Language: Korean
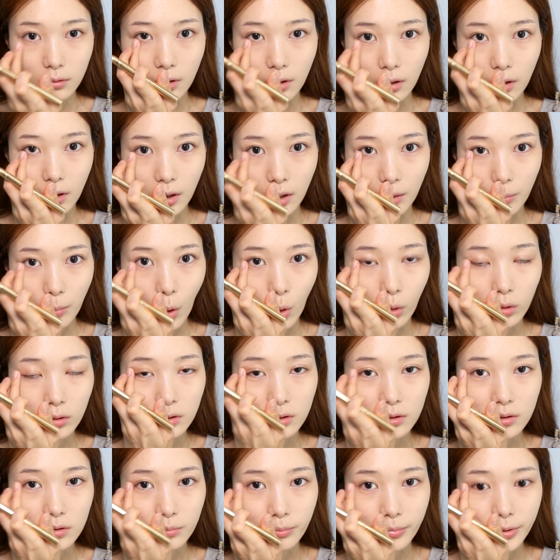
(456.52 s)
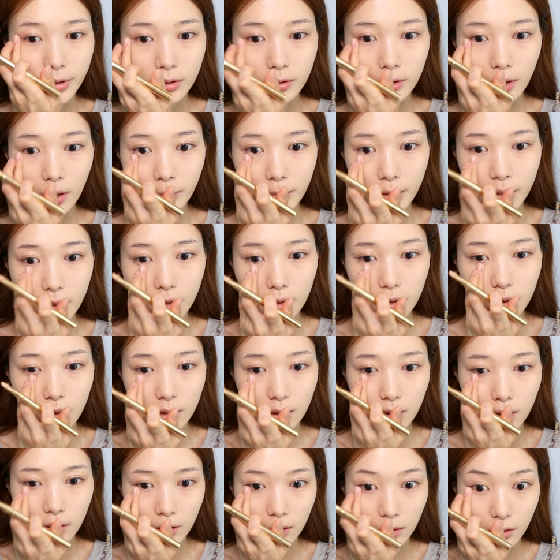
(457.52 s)
근데 네, 먹는
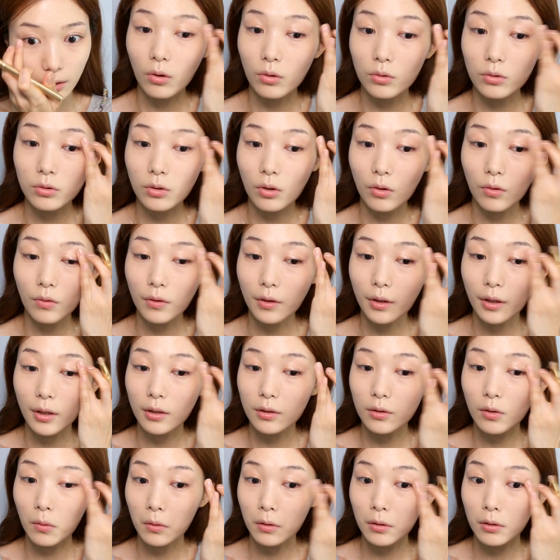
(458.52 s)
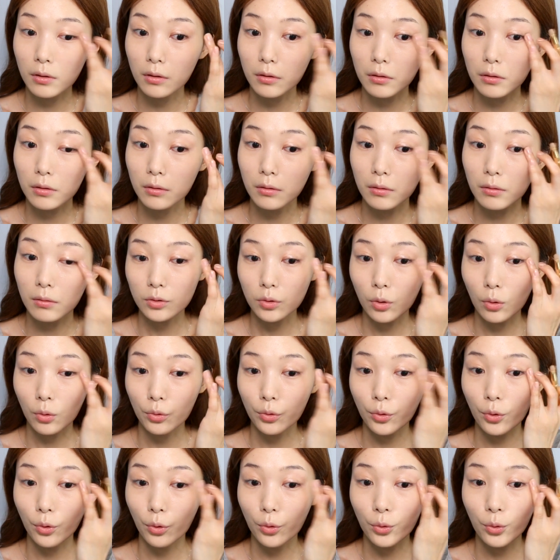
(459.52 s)
비타민이 어떤 데서는
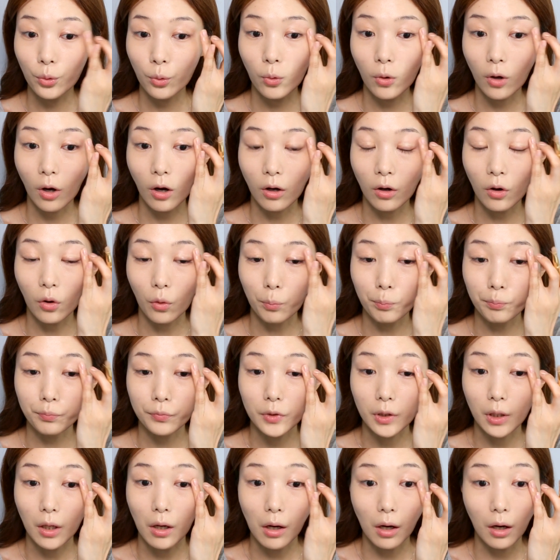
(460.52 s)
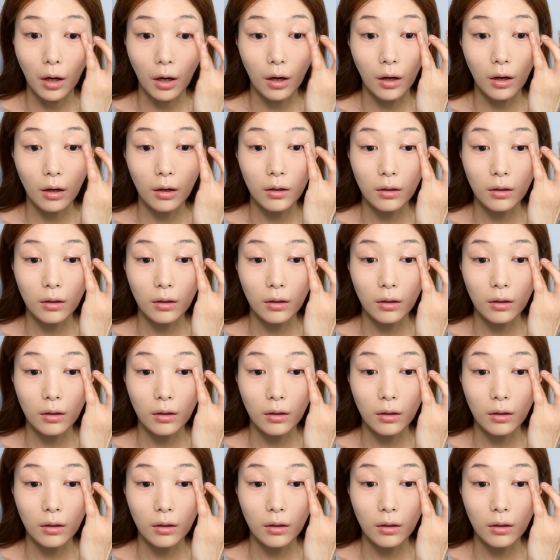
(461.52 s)
전혀 효과가 없다